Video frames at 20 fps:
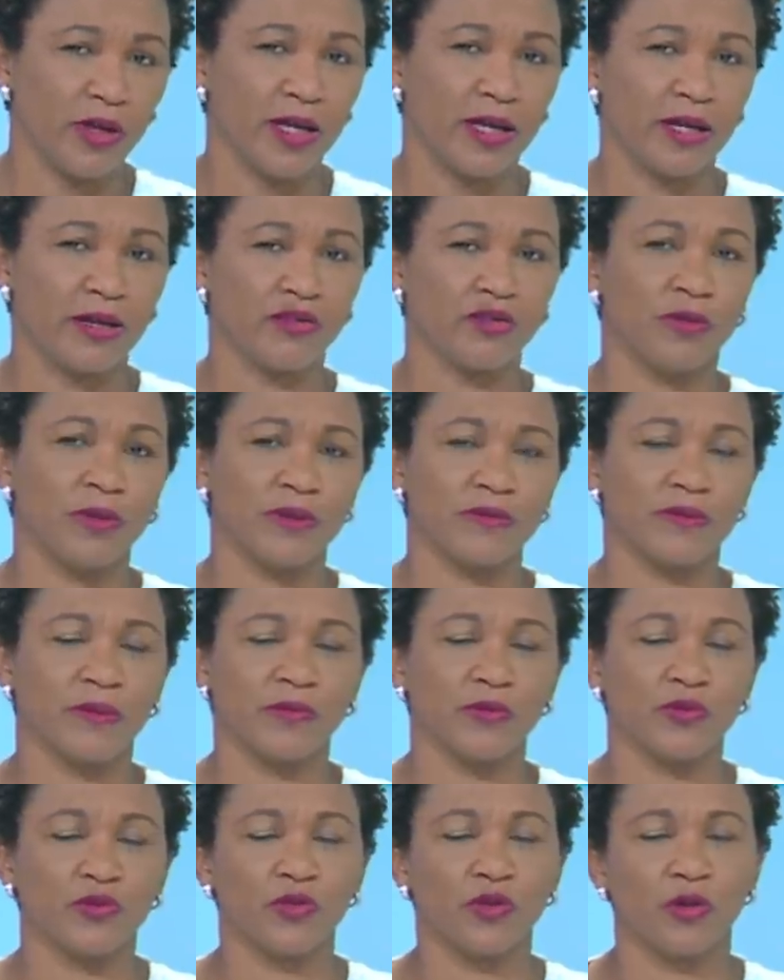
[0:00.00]
El caso más
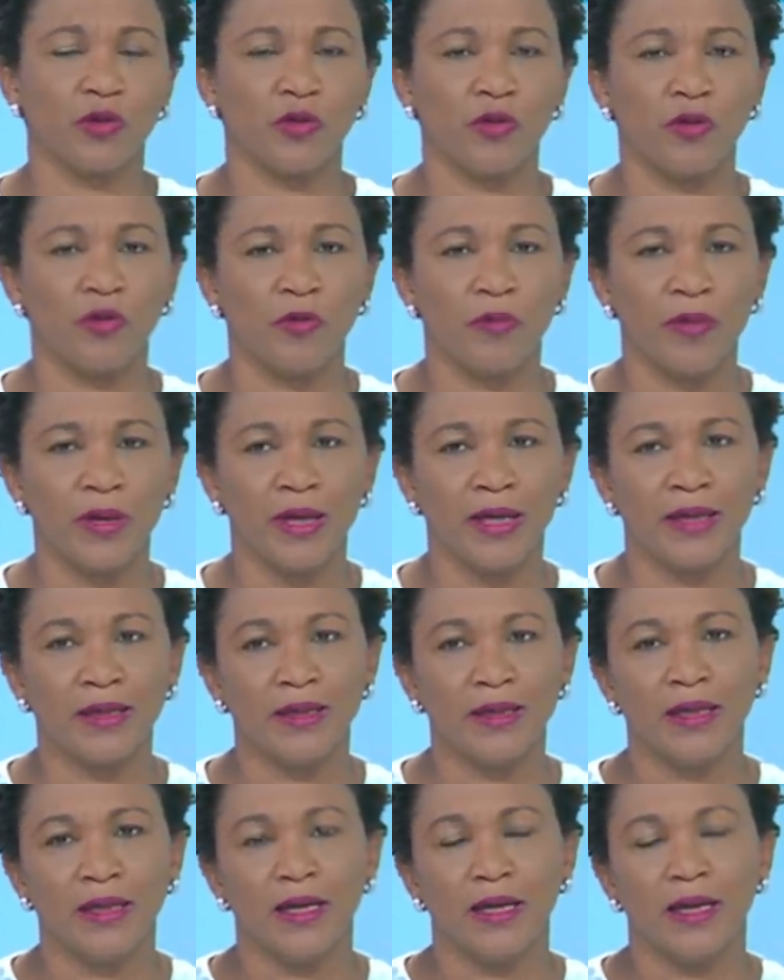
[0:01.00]
famoso de Colombia,
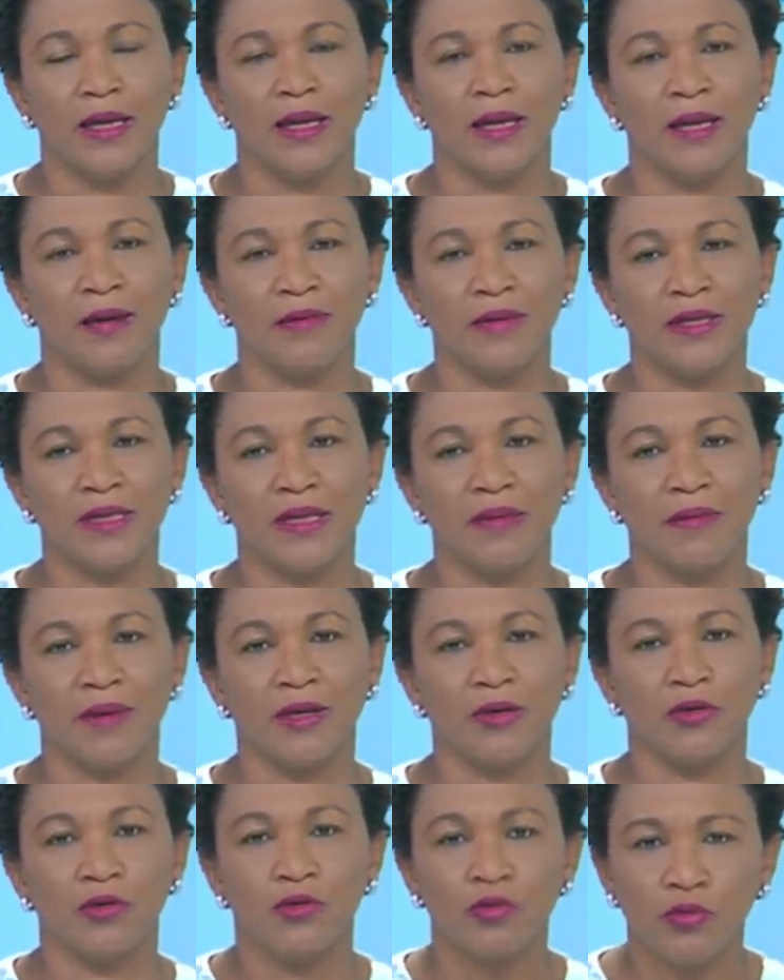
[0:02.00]
la
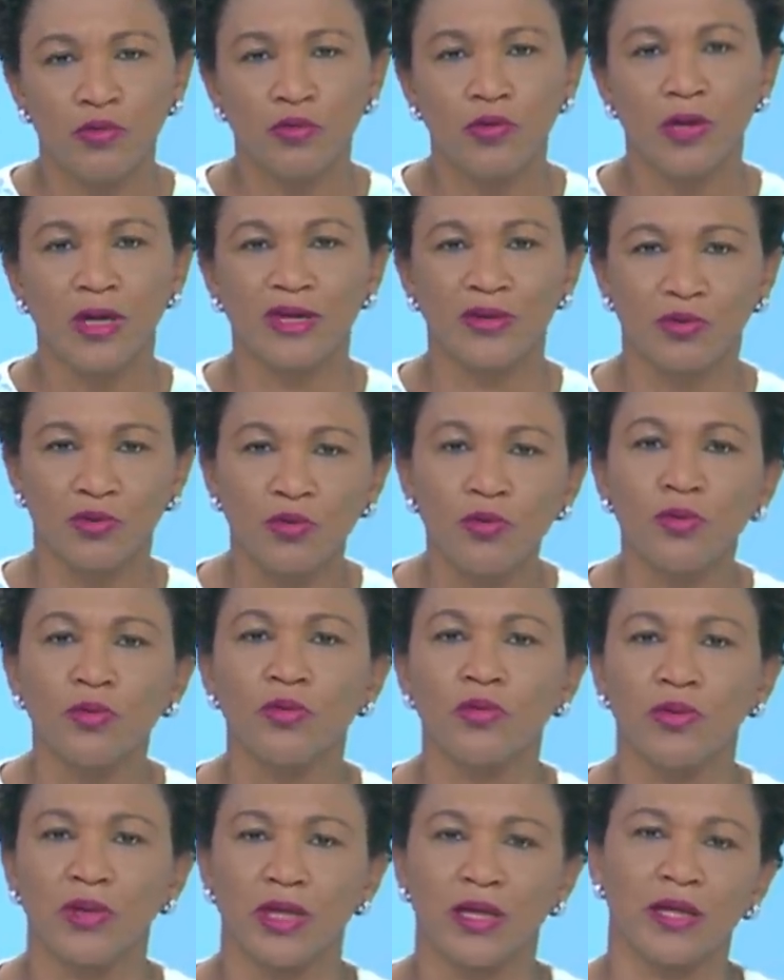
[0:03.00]
víctima nunca tuvo
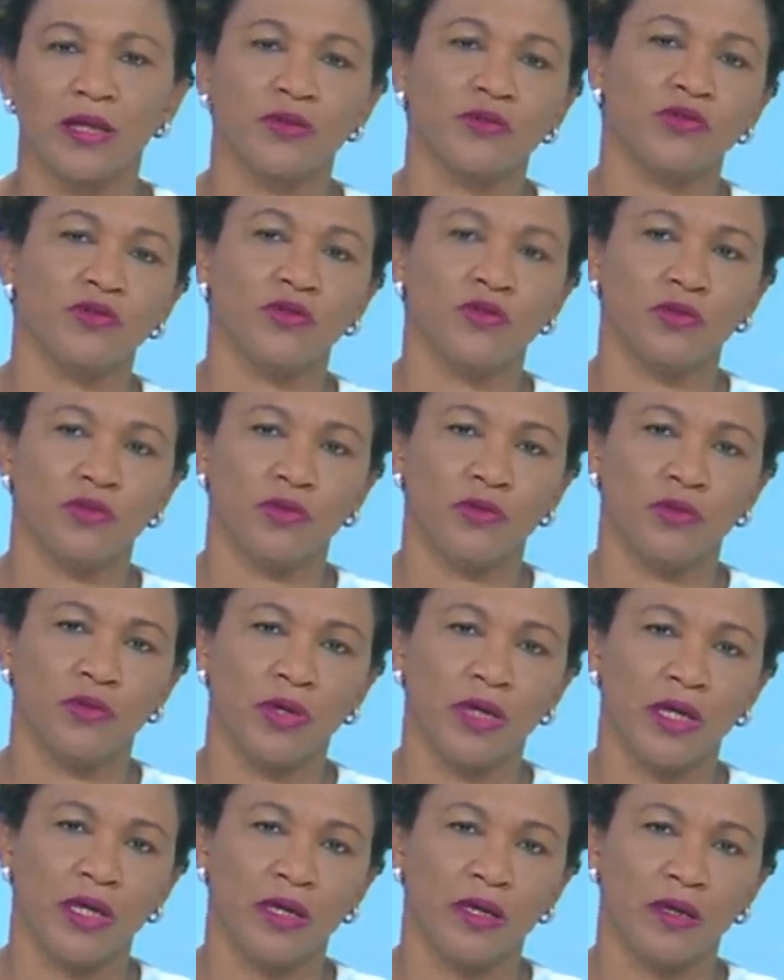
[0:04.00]
una relación con
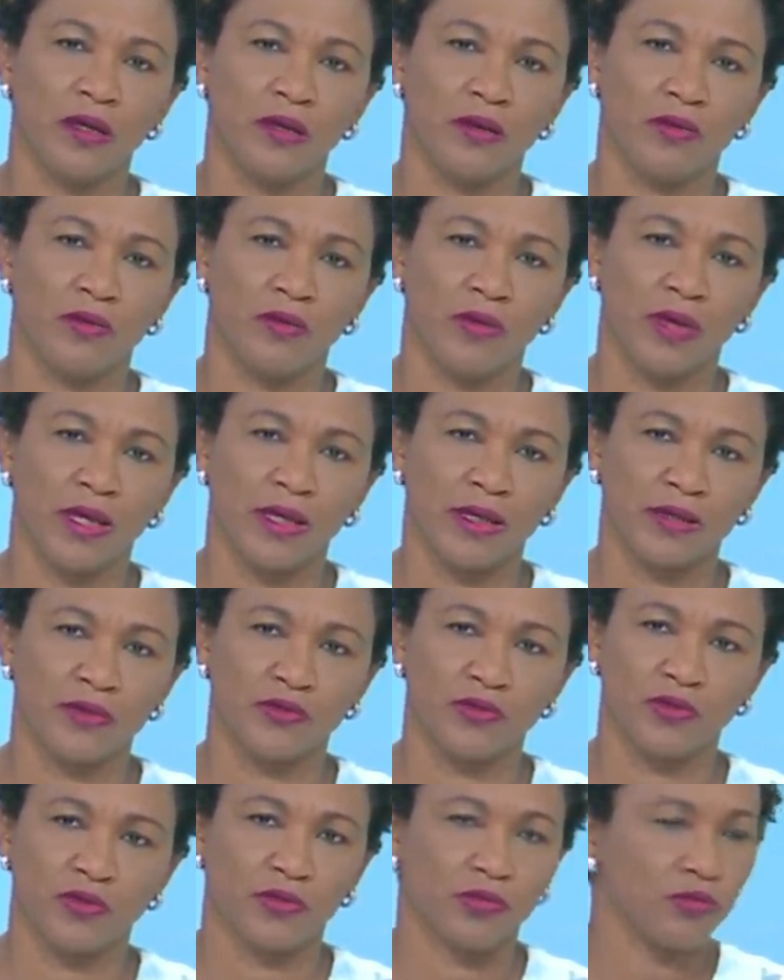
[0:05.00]
con el
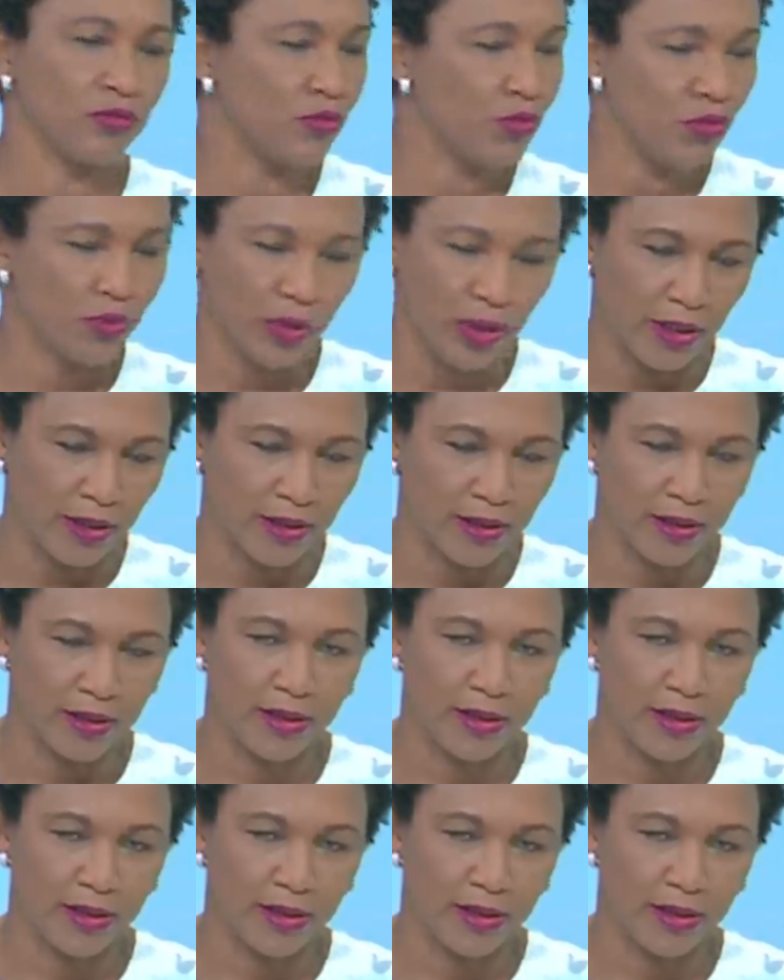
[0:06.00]
agresor, nunca.